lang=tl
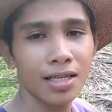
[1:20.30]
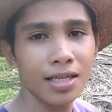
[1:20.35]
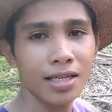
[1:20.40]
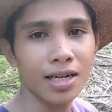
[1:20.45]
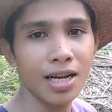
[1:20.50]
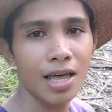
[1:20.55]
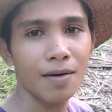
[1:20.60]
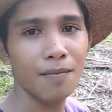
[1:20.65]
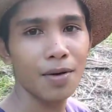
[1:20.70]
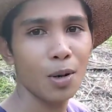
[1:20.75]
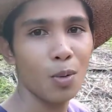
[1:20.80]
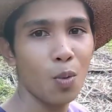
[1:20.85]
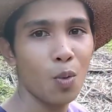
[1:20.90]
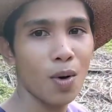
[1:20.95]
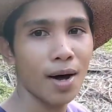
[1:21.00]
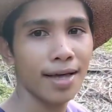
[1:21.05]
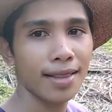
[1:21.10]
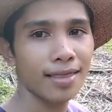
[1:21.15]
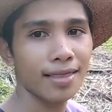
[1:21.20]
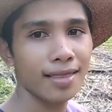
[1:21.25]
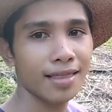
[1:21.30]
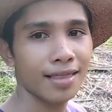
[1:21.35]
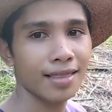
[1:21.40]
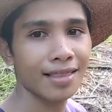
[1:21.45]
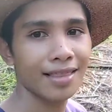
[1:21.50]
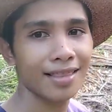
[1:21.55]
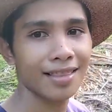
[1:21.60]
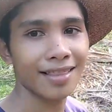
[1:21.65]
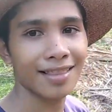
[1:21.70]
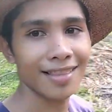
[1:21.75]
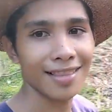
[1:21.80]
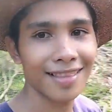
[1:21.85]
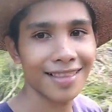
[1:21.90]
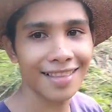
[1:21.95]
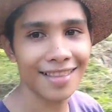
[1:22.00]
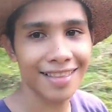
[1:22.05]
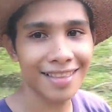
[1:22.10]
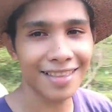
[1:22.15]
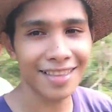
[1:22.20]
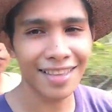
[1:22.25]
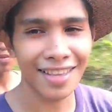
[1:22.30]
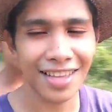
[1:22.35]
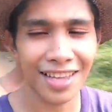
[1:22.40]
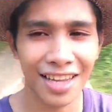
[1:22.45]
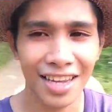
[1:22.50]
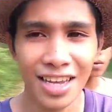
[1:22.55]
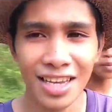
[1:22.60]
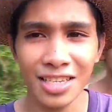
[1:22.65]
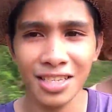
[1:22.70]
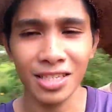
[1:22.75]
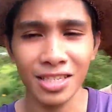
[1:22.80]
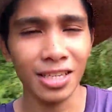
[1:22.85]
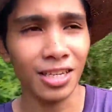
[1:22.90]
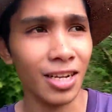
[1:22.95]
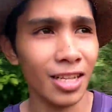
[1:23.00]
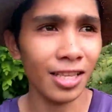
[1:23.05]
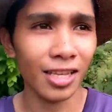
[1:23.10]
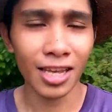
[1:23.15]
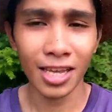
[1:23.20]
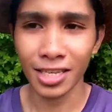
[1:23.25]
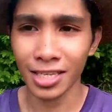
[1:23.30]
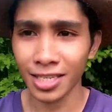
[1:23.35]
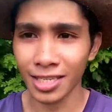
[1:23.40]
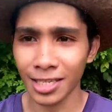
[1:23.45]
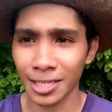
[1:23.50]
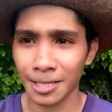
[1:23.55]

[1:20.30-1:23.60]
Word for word: level 1. Guys, tingnan guys.